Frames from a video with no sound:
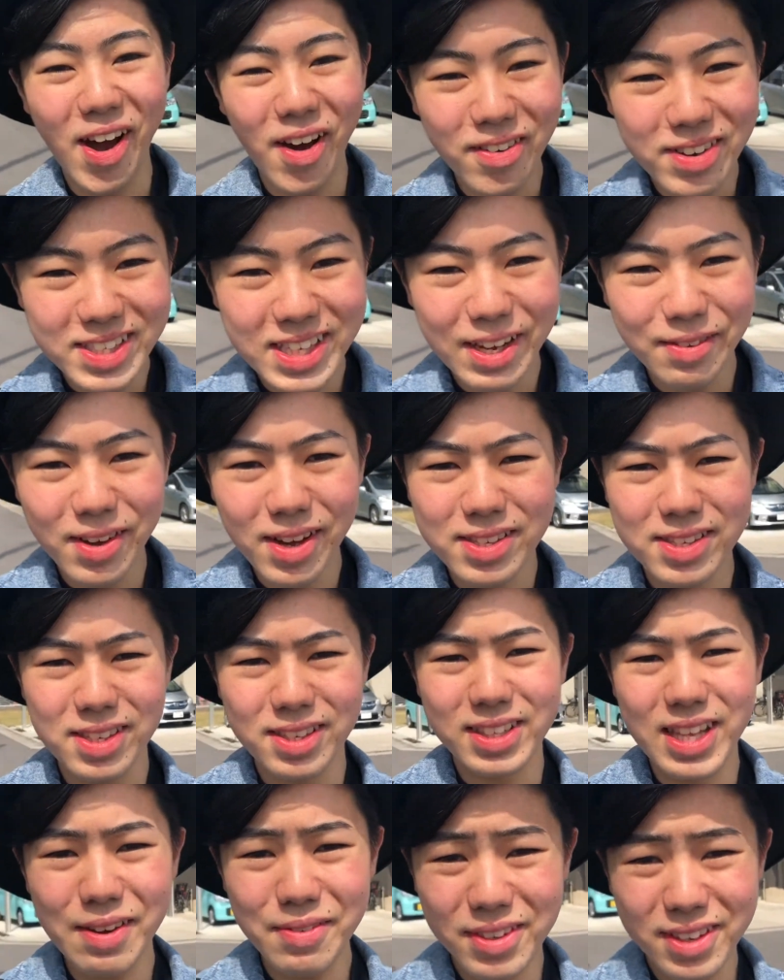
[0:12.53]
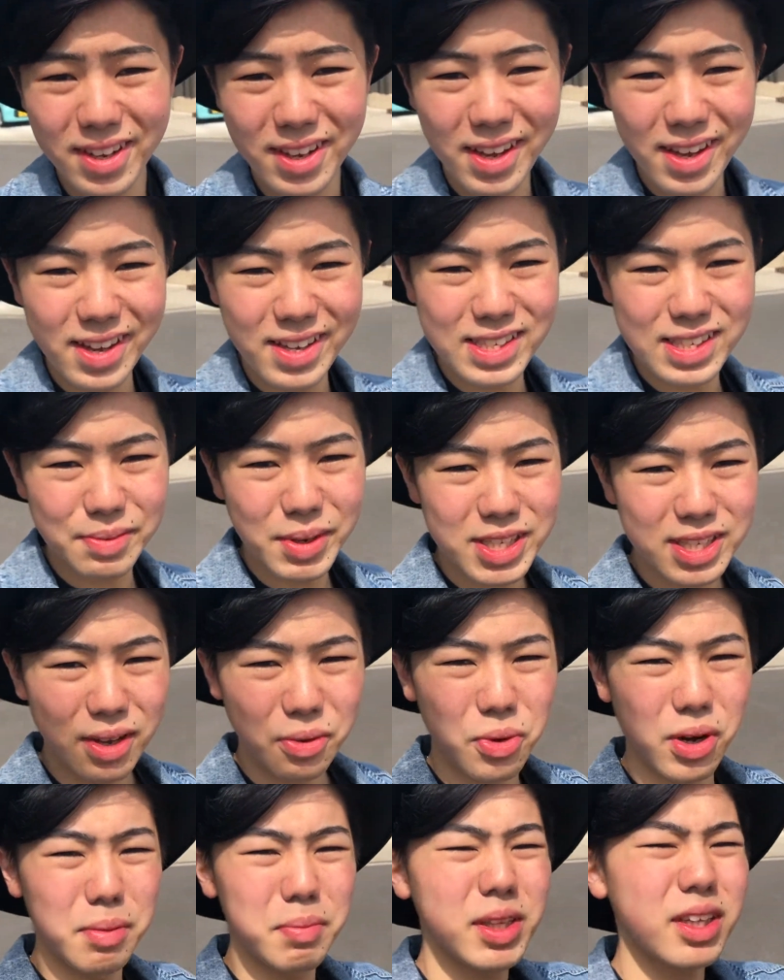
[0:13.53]
ようございますダビです皆さ
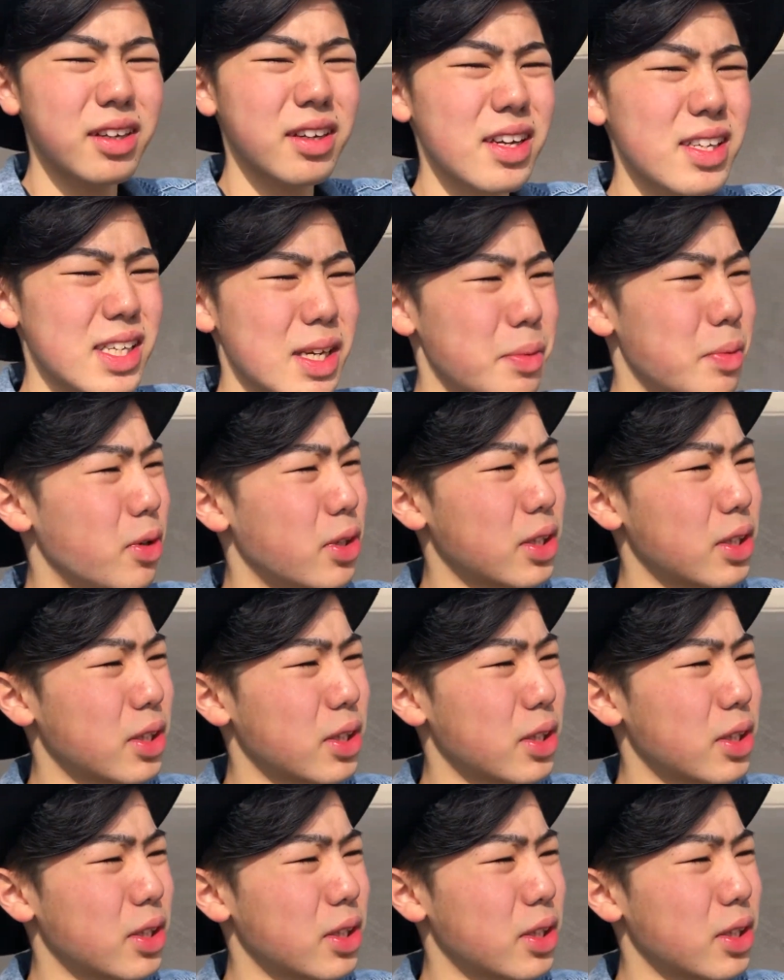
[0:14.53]
んこれ見てくださいもう